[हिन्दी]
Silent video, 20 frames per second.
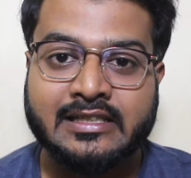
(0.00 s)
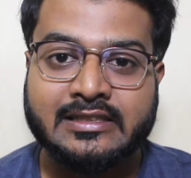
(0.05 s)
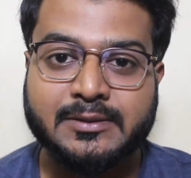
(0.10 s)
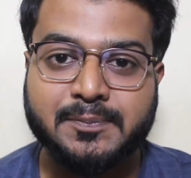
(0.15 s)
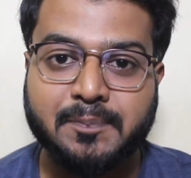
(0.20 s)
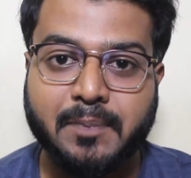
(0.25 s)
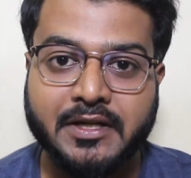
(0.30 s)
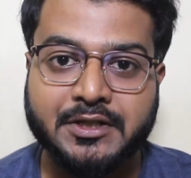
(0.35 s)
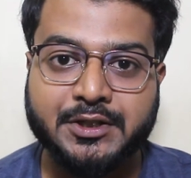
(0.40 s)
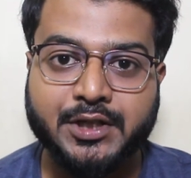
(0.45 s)

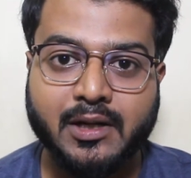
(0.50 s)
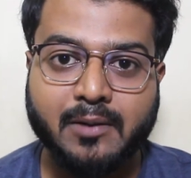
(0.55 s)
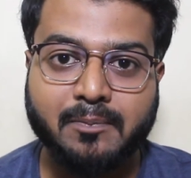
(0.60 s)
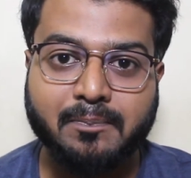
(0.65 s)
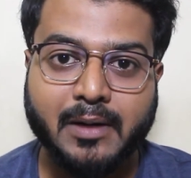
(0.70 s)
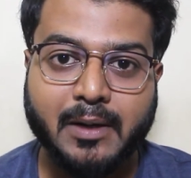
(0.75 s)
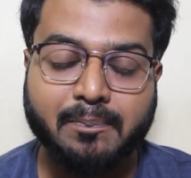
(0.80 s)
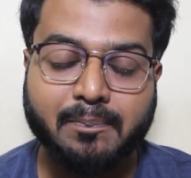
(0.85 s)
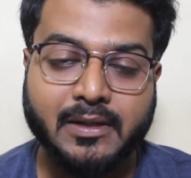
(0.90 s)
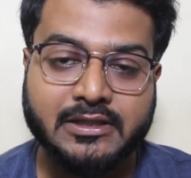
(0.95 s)
स्पेशल
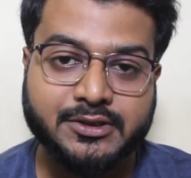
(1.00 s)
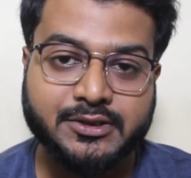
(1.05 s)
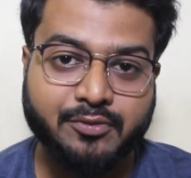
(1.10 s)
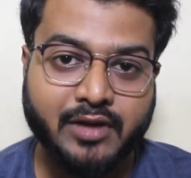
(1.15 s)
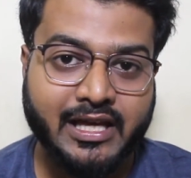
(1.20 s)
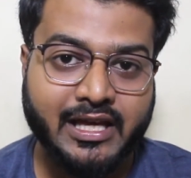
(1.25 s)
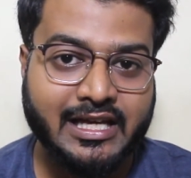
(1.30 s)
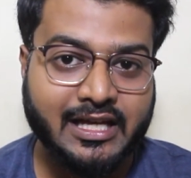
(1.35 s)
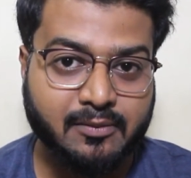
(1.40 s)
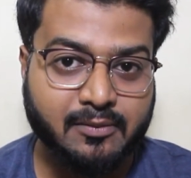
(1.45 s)
पर्पज
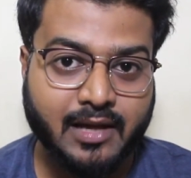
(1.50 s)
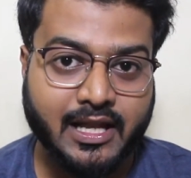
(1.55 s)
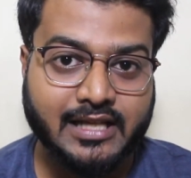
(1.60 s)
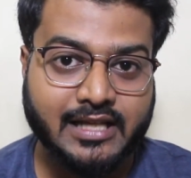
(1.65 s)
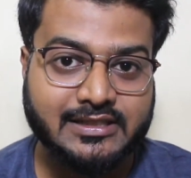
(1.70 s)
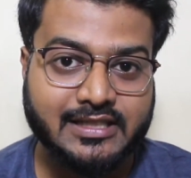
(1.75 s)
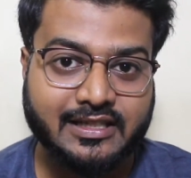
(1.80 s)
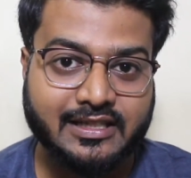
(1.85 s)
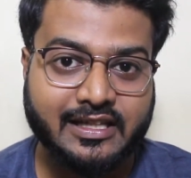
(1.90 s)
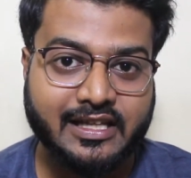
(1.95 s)
व्हीकल बना
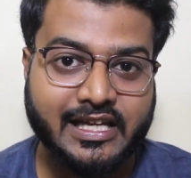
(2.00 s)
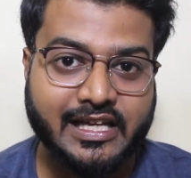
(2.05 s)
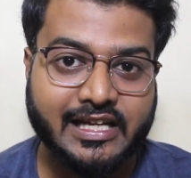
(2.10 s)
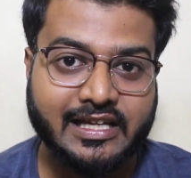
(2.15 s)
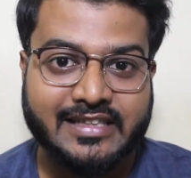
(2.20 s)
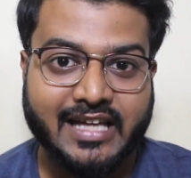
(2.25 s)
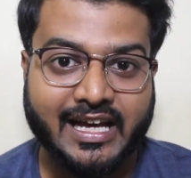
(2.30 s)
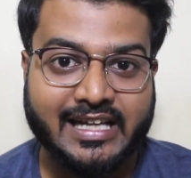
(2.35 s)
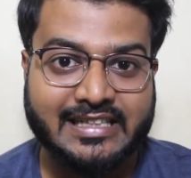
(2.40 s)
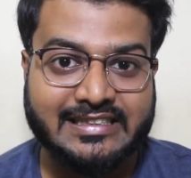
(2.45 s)
सकती है
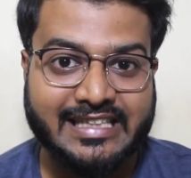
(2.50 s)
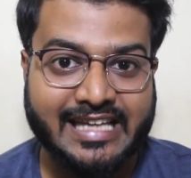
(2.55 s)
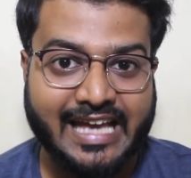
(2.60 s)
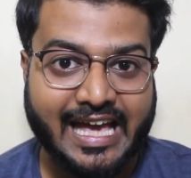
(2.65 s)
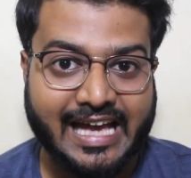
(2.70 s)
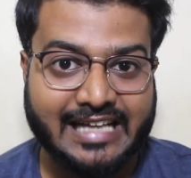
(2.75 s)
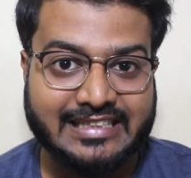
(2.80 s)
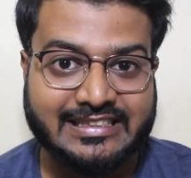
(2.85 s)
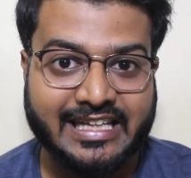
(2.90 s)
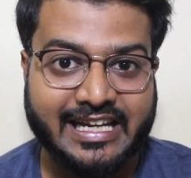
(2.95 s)
या किसी
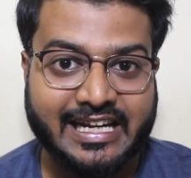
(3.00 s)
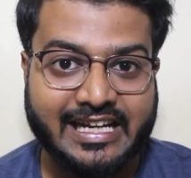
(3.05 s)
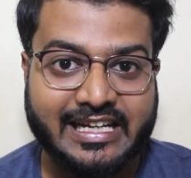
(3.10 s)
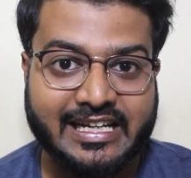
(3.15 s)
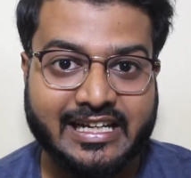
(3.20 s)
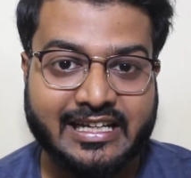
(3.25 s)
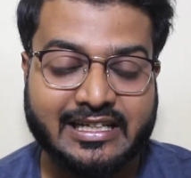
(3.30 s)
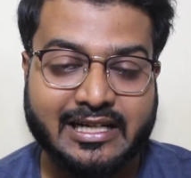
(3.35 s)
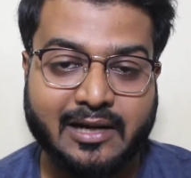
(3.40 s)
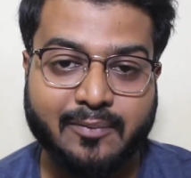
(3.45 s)
ऐसे
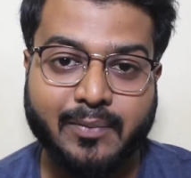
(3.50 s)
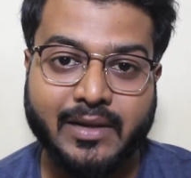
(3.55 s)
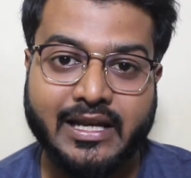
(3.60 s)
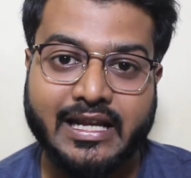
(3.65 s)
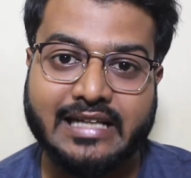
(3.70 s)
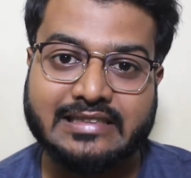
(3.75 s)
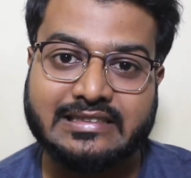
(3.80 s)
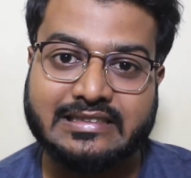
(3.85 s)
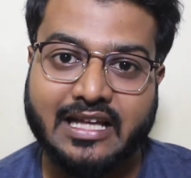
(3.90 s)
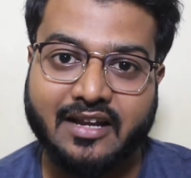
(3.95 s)
इंडियन
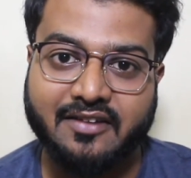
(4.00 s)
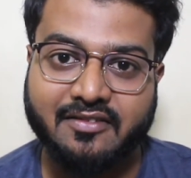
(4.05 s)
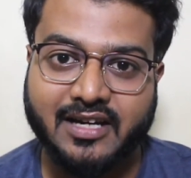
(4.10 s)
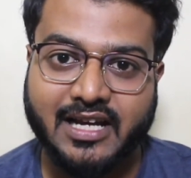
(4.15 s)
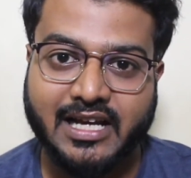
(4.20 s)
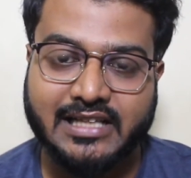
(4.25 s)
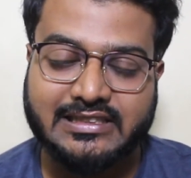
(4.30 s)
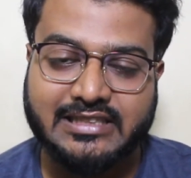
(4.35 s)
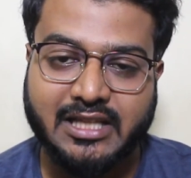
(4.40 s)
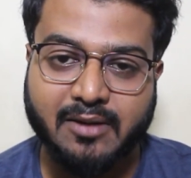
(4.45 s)
कंपनी के सर्वर
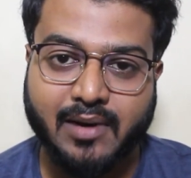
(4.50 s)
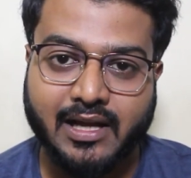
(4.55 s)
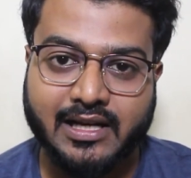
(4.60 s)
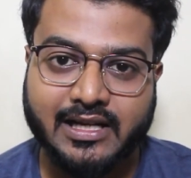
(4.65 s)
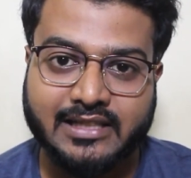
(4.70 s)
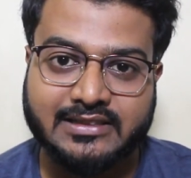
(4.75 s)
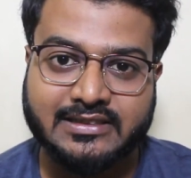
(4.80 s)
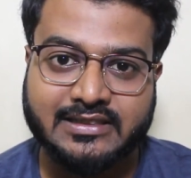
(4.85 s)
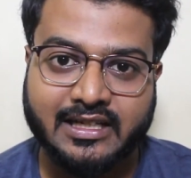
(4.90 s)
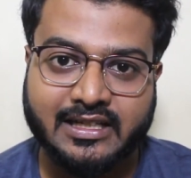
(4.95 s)
का इस्तेमाल
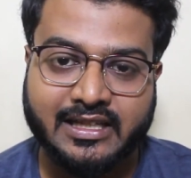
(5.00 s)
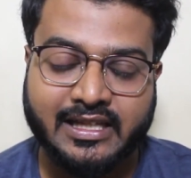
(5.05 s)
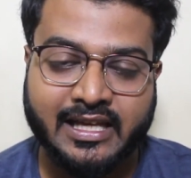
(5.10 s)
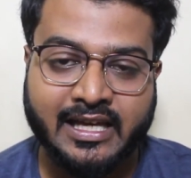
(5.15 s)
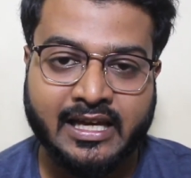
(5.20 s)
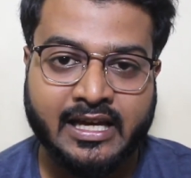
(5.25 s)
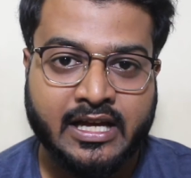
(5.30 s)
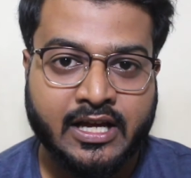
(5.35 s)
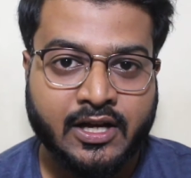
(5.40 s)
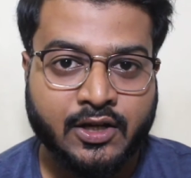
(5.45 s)
कर सकती
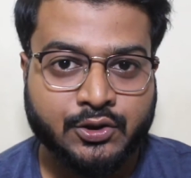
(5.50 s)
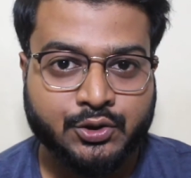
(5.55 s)
है